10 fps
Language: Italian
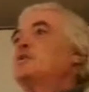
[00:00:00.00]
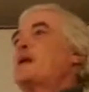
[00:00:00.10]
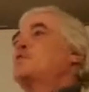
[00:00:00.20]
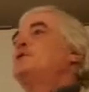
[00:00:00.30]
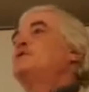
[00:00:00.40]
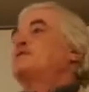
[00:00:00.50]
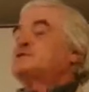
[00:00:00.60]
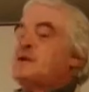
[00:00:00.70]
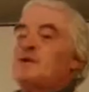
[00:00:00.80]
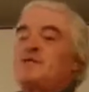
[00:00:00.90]
No, ma qui
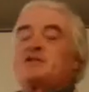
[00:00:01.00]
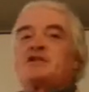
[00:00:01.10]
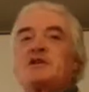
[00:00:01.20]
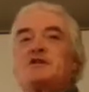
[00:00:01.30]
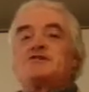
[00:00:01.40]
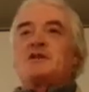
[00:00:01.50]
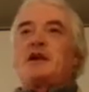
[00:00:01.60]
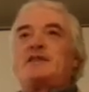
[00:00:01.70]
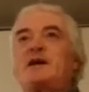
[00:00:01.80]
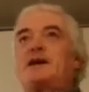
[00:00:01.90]
stiamo facendo
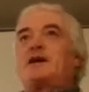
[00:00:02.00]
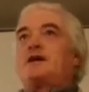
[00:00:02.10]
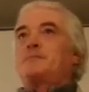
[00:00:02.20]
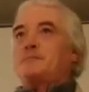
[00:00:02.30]
tanta